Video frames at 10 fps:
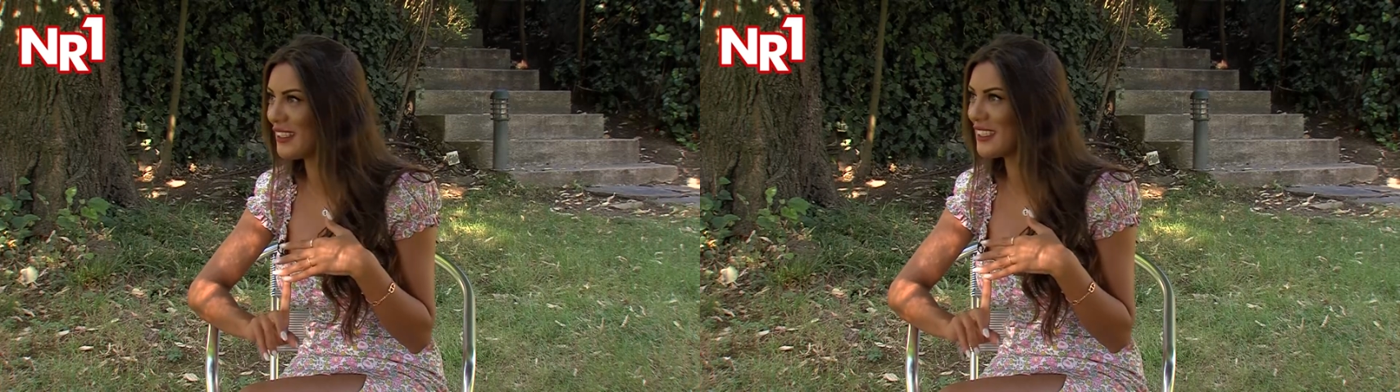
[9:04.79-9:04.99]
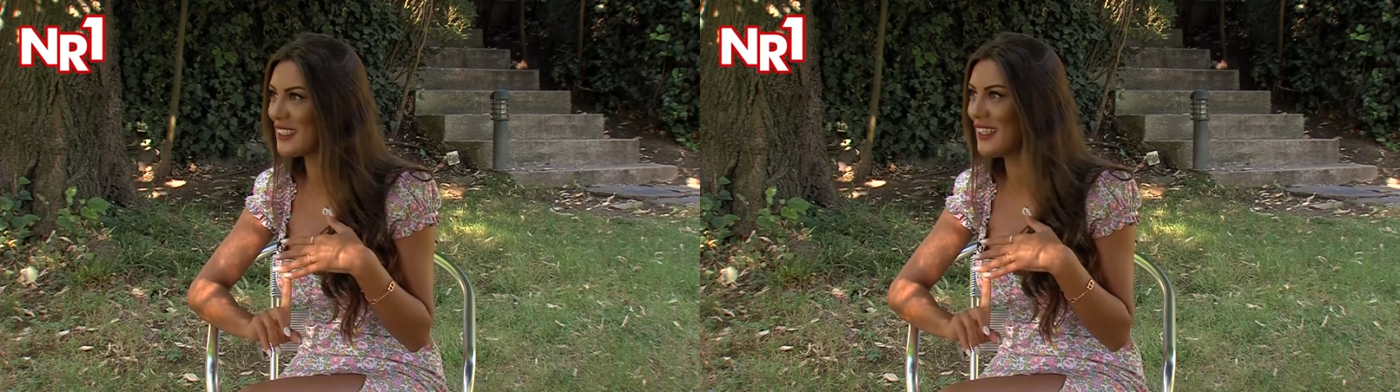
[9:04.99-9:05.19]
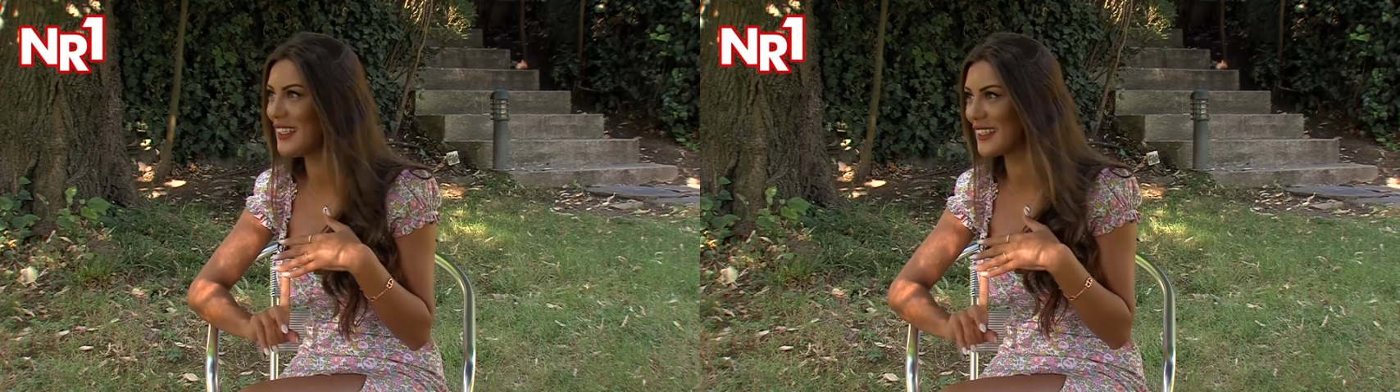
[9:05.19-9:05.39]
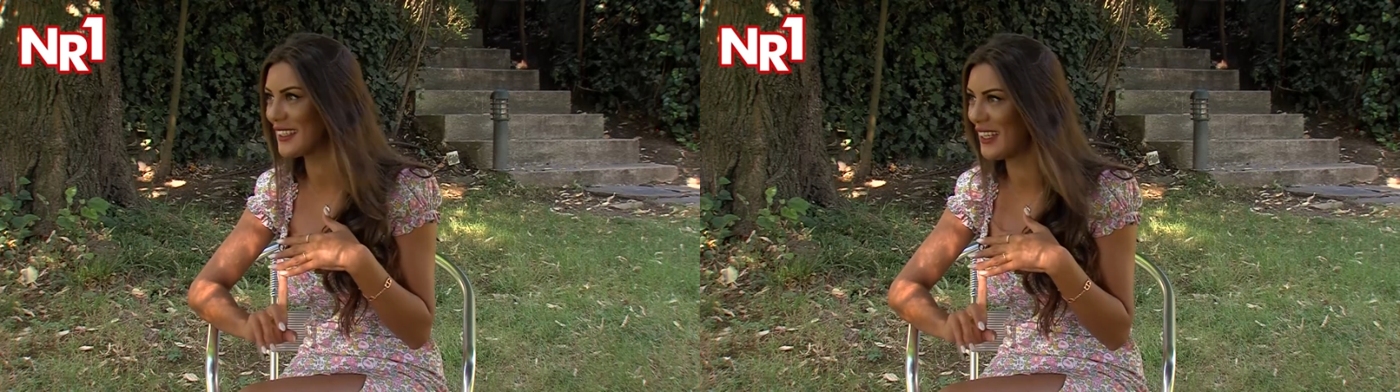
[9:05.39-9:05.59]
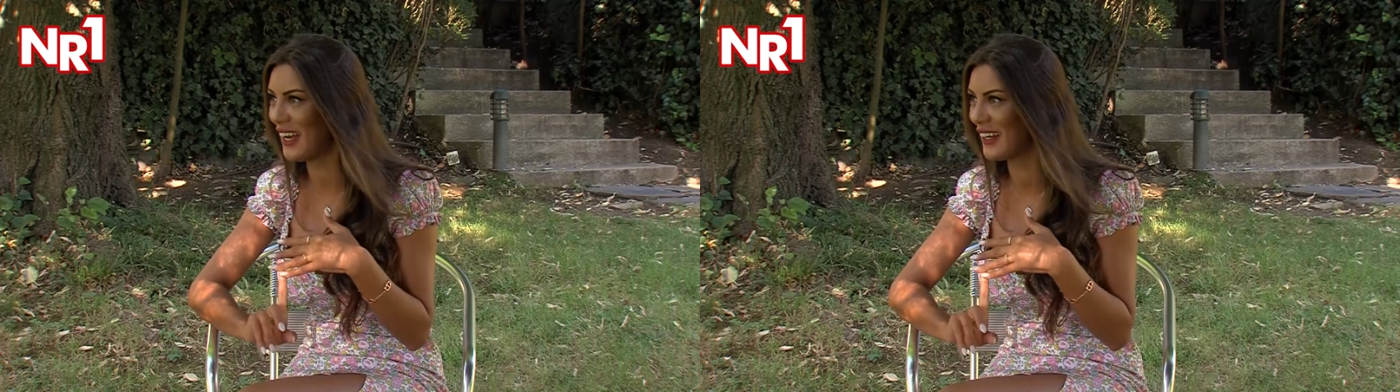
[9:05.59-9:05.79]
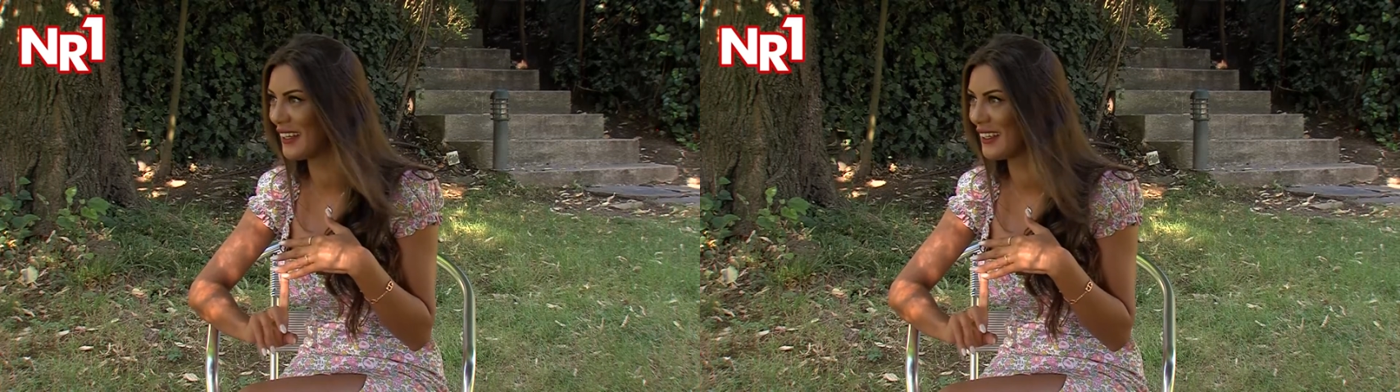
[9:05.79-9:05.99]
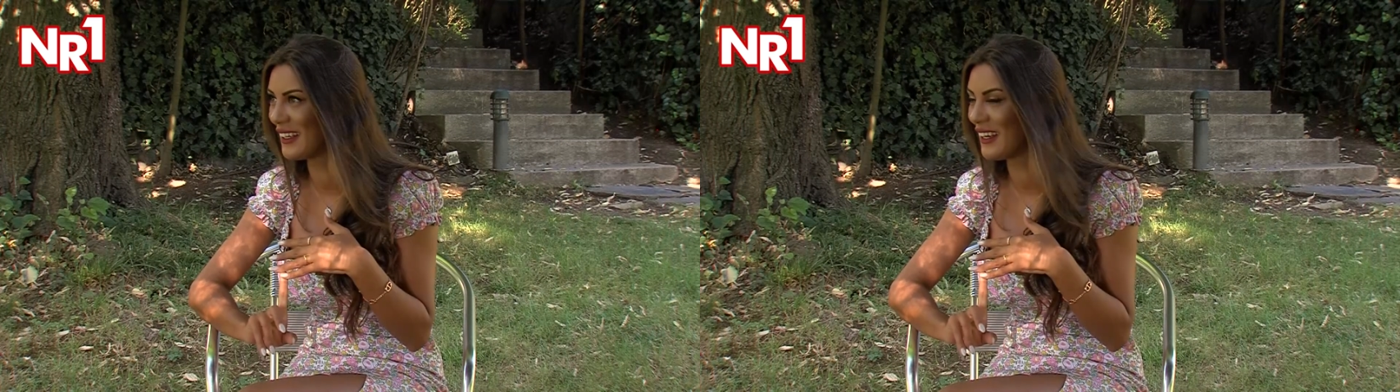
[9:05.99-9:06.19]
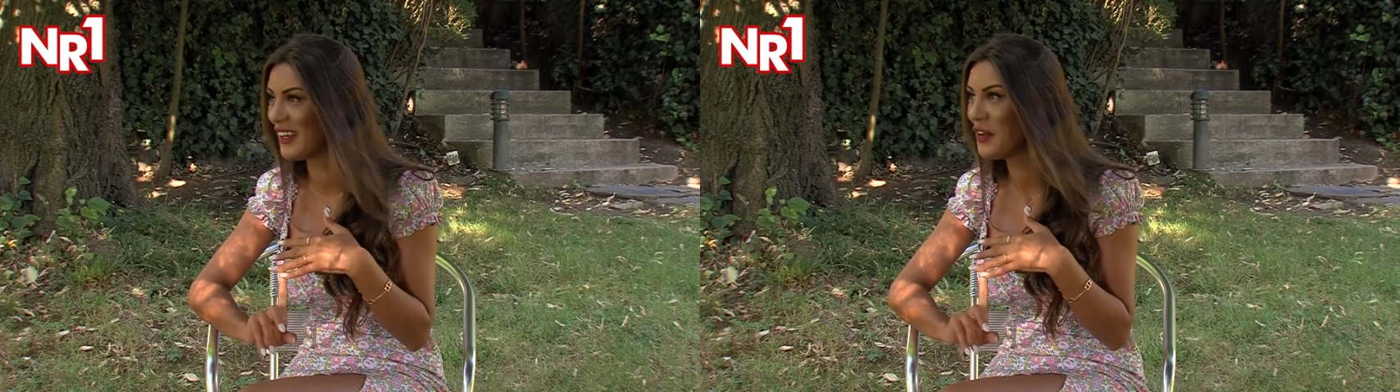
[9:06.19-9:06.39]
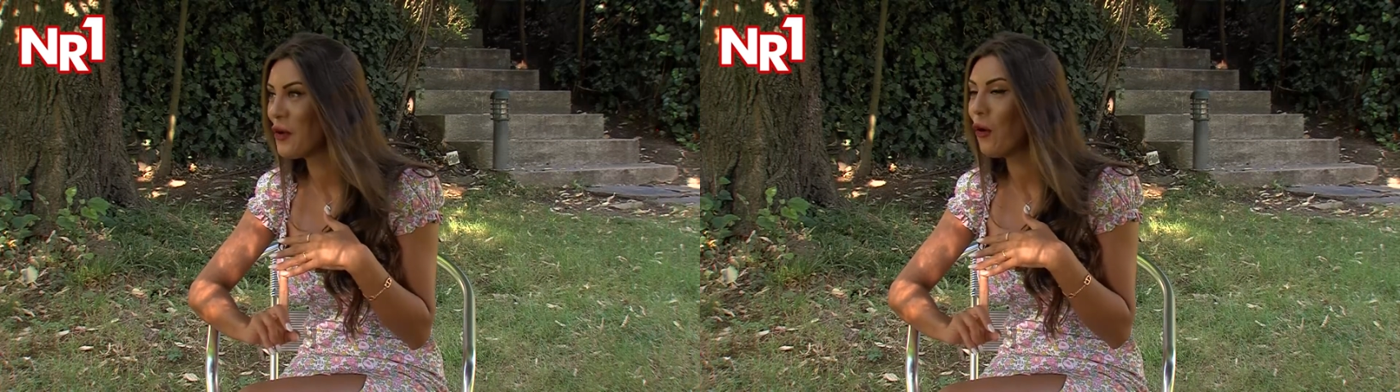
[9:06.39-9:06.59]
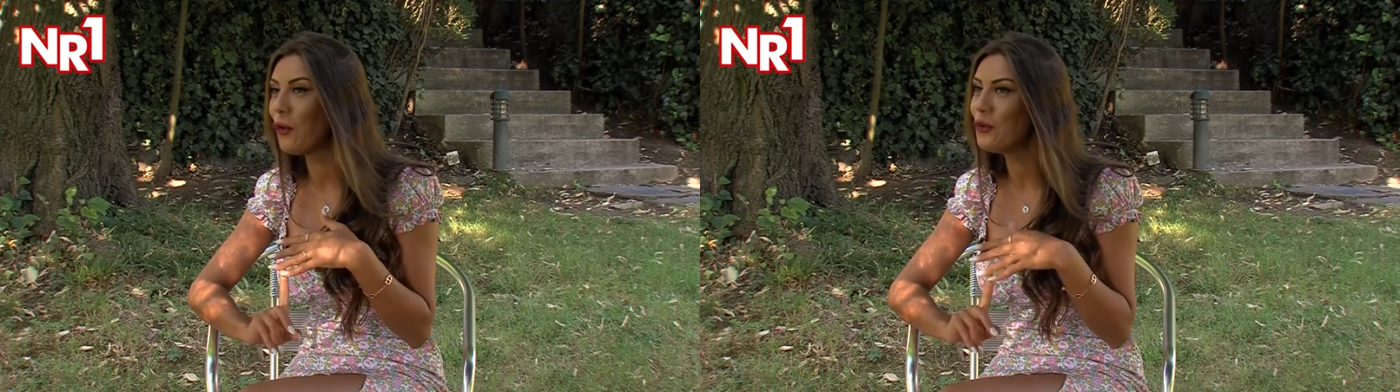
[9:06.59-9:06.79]
Yıkıla Yıkıla. Hı hı
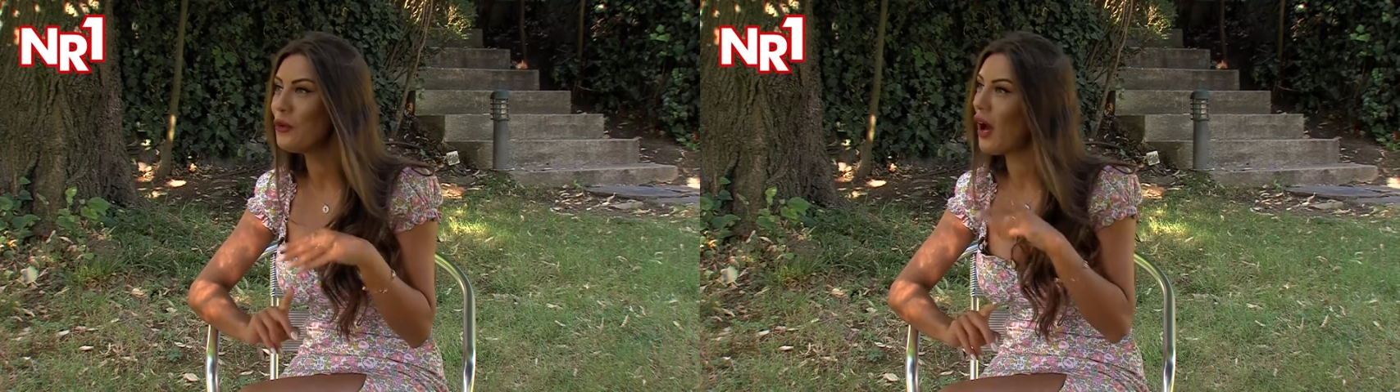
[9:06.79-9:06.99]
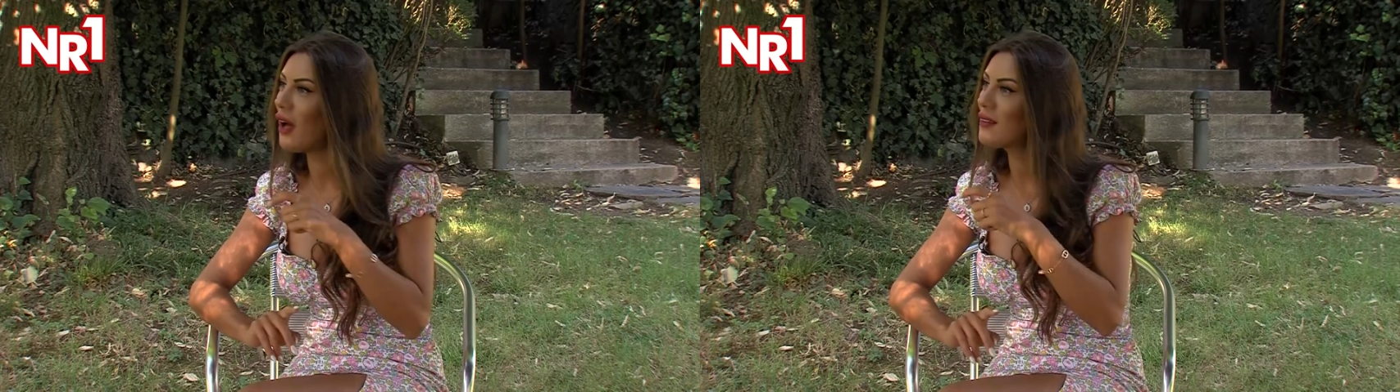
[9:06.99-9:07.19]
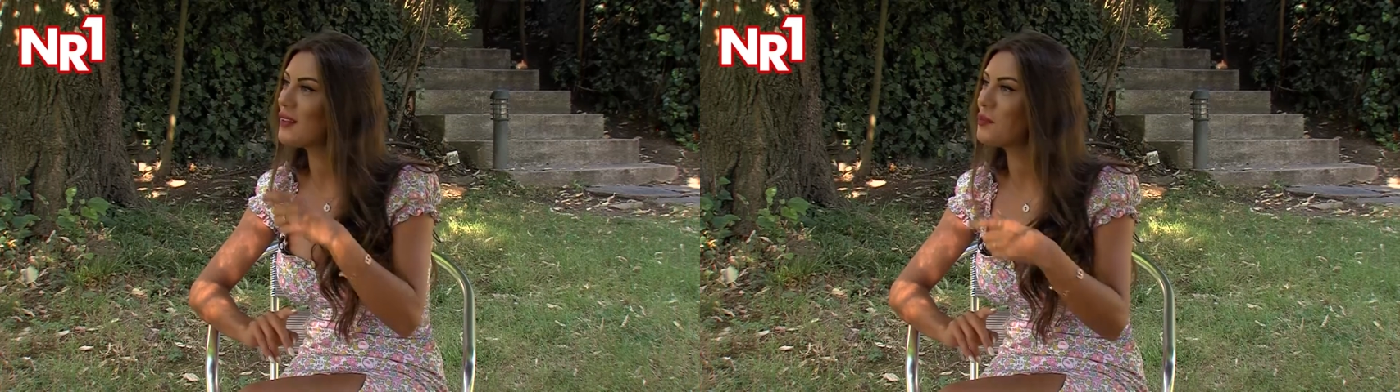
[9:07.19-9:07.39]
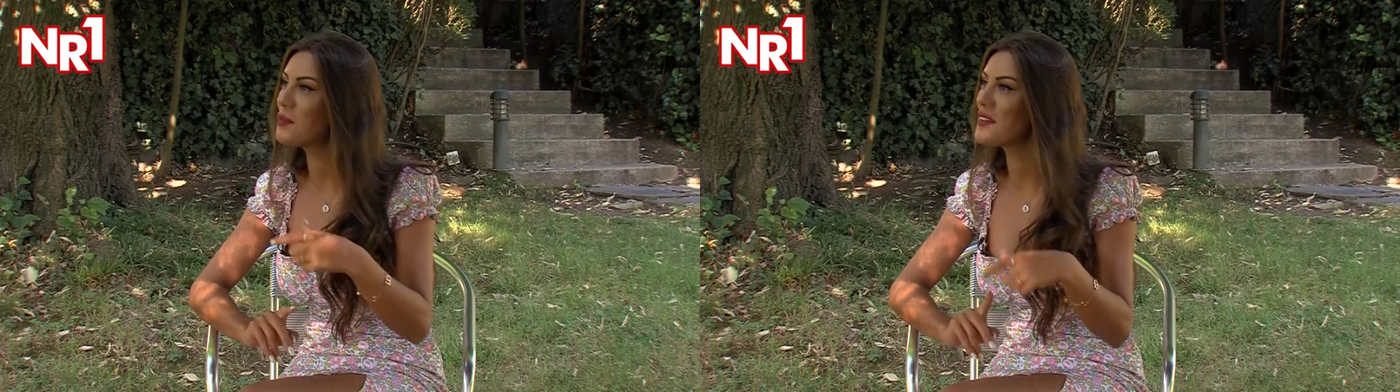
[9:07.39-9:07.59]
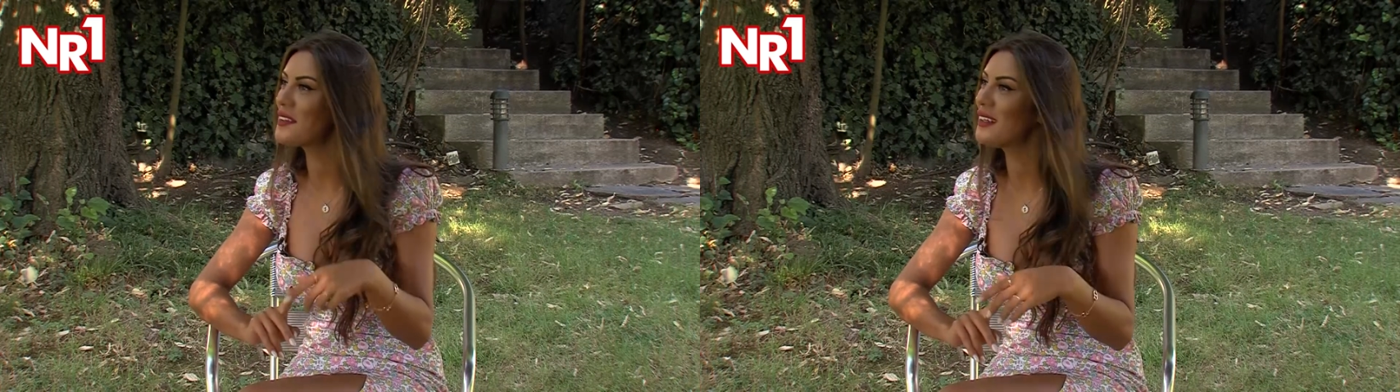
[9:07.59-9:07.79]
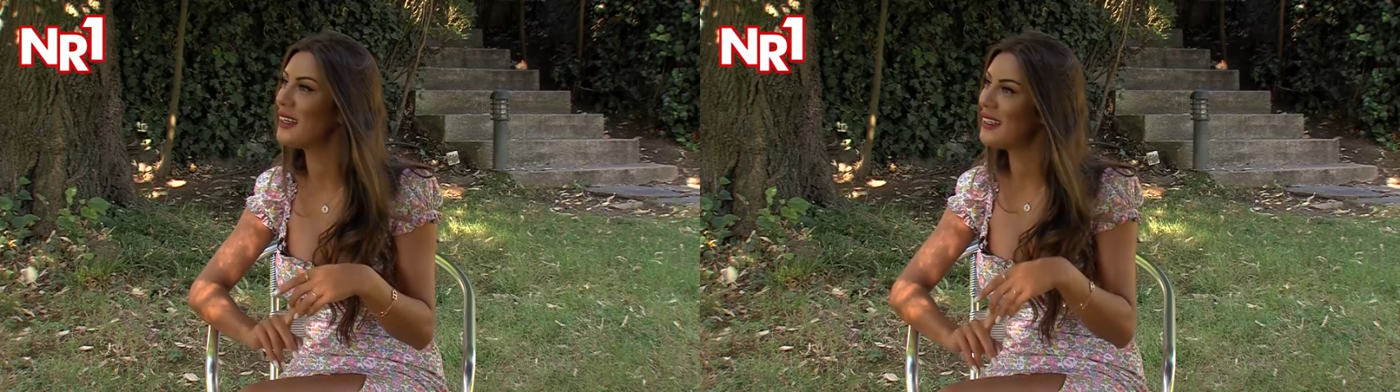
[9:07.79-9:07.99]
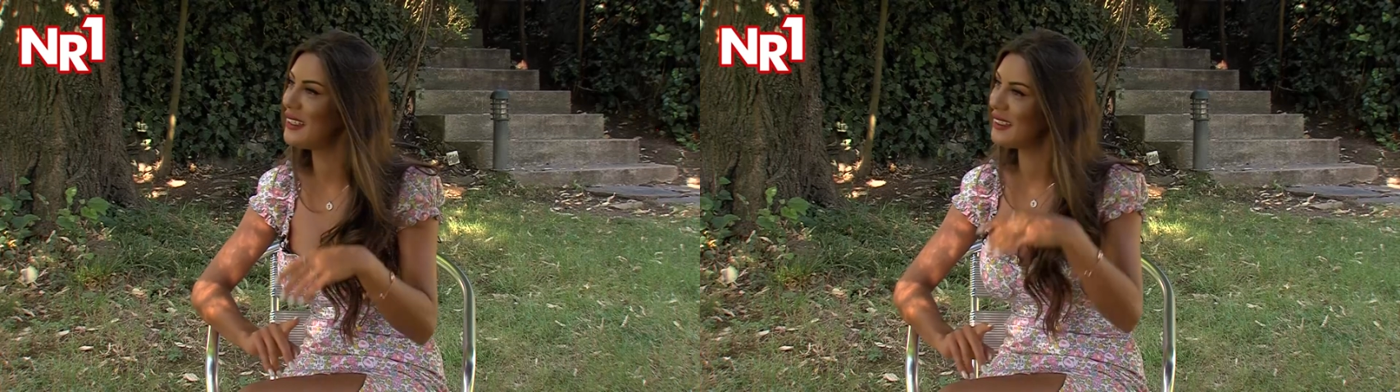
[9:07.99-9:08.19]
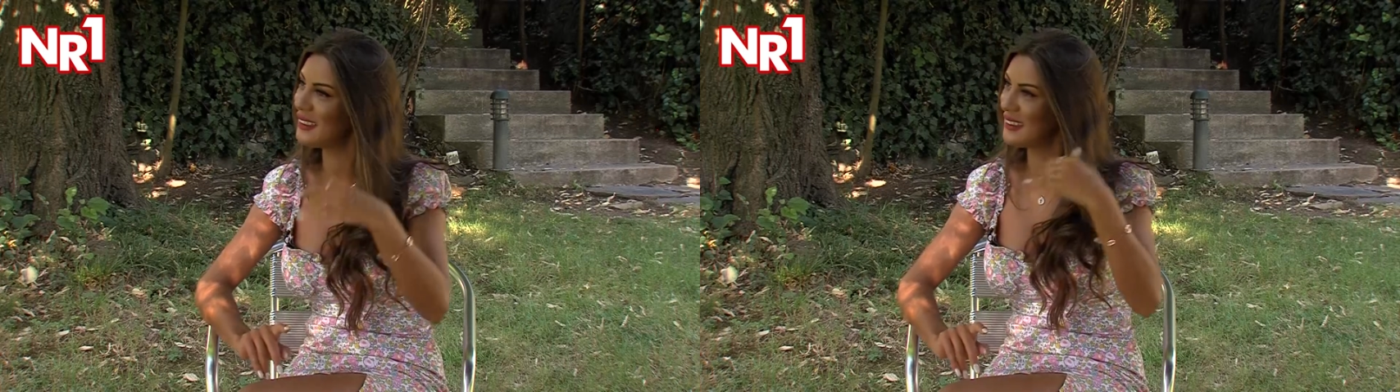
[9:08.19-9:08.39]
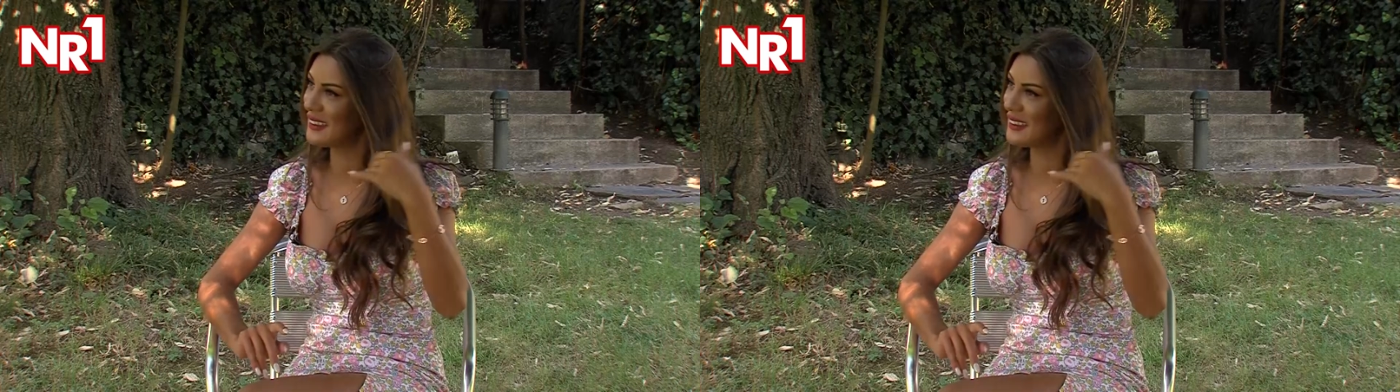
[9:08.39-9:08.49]
onun altyapısı hani